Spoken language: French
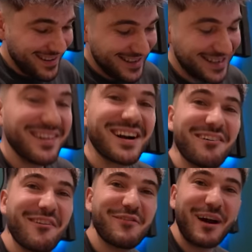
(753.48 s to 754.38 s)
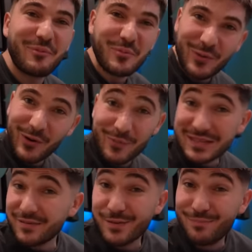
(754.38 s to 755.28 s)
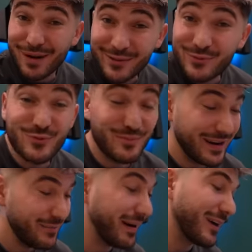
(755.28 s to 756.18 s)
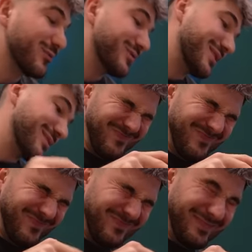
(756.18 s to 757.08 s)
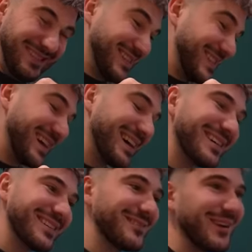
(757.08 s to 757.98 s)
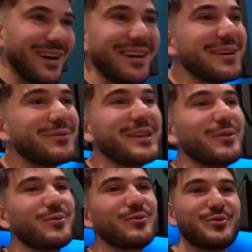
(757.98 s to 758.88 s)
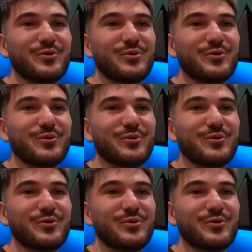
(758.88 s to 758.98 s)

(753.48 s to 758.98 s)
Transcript: Ça m'a quand même fait un peu peur, mais ça fait pas du tout mal. Par contre voilà, écoutez le coup de